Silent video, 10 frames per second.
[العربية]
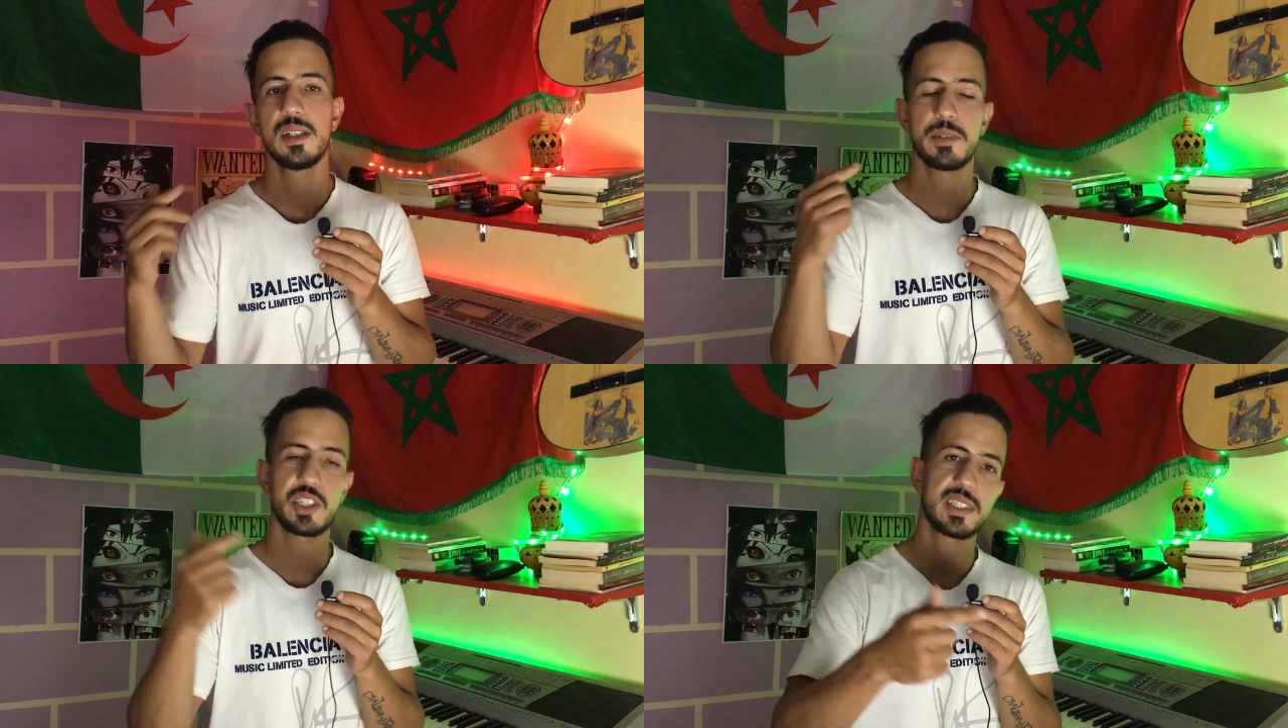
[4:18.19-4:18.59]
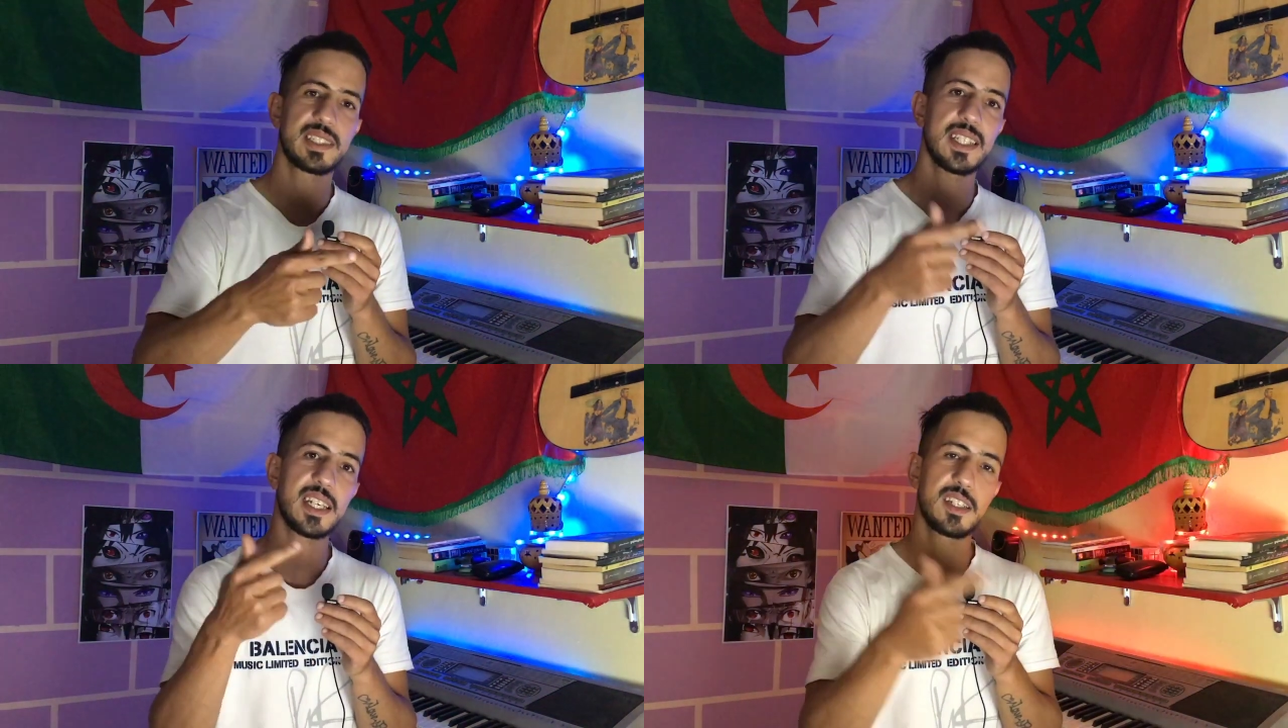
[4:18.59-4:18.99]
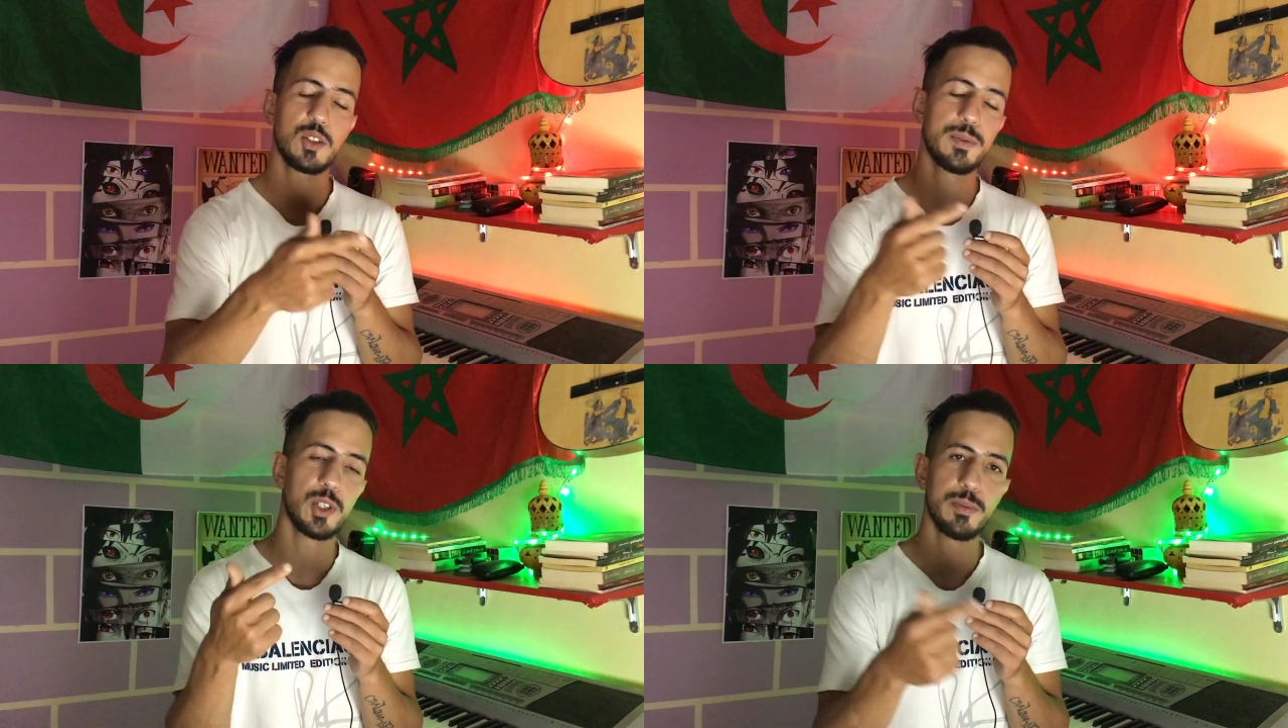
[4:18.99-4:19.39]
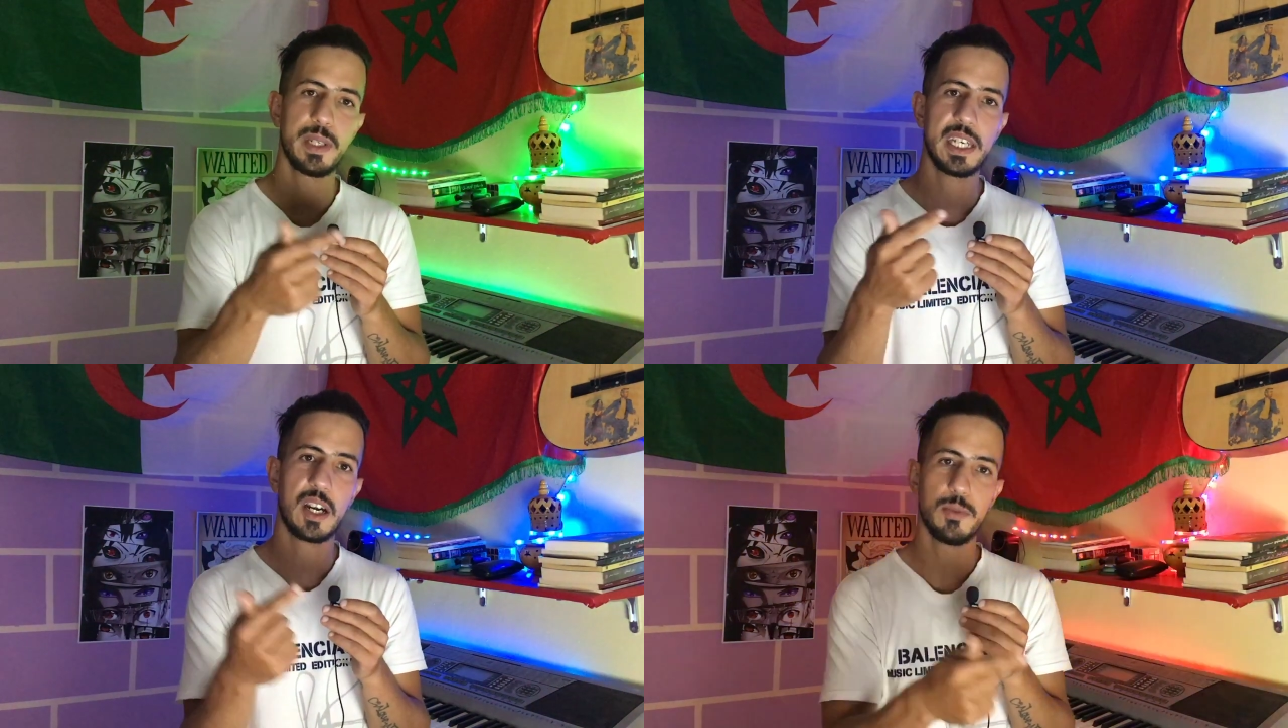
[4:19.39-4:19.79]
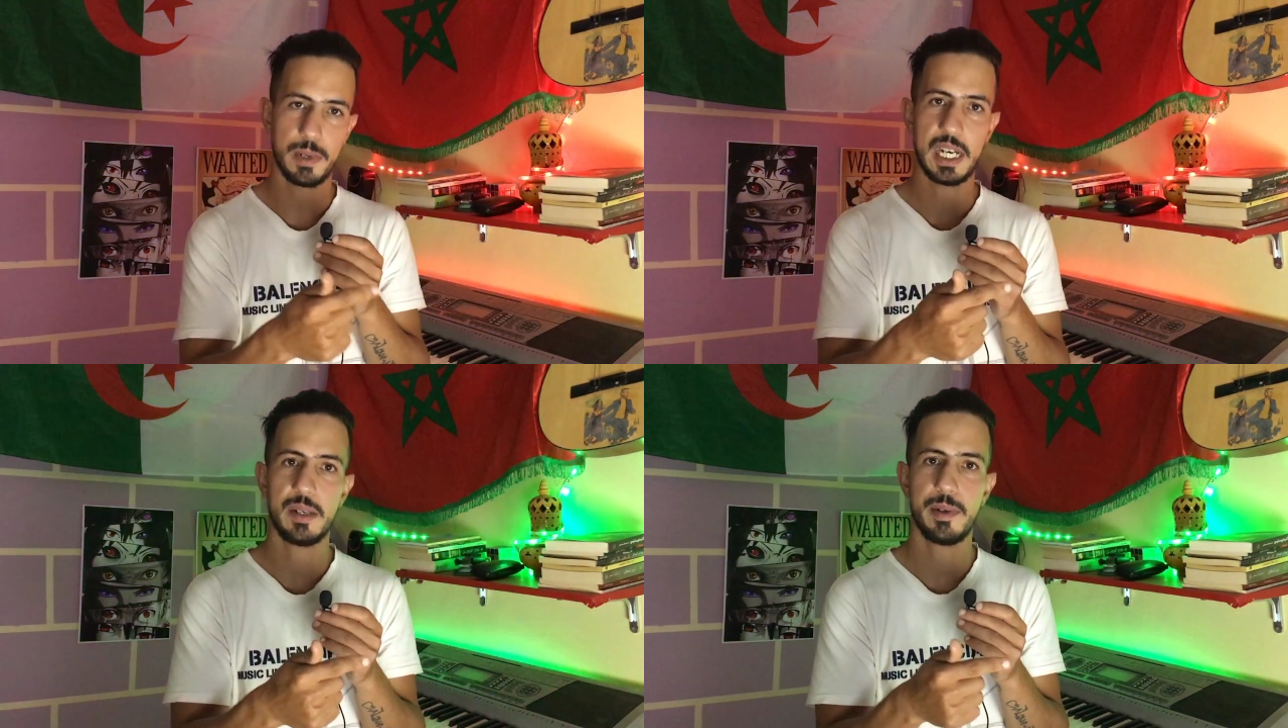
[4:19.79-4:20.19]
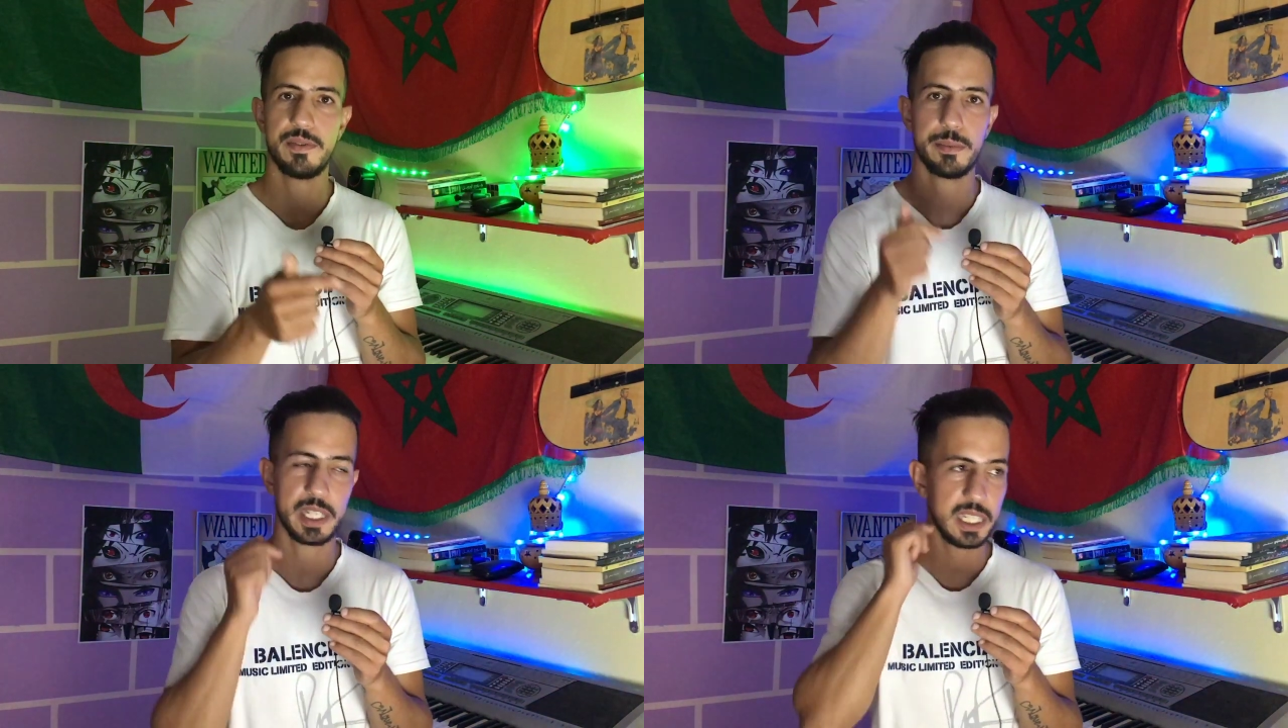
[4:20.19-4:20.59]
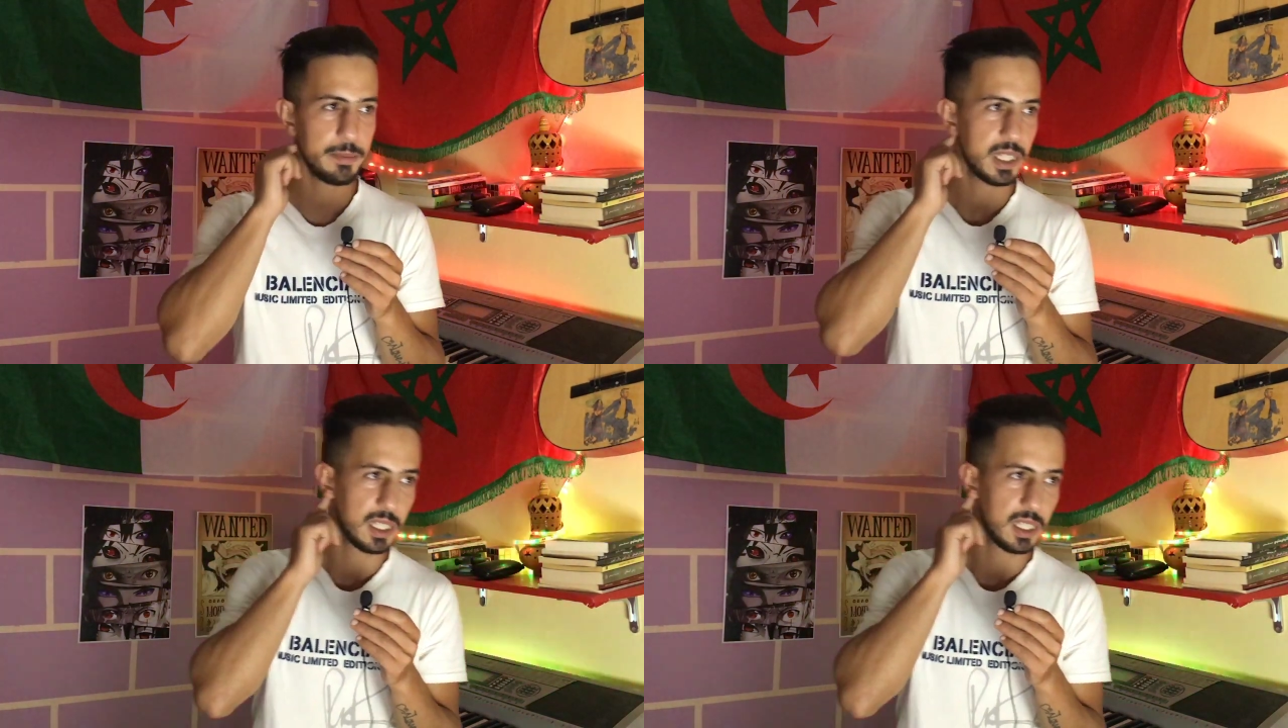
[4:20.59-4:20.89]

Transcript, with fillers: باش يتاكدوا منهم بلي راهم مغاربه في المغرب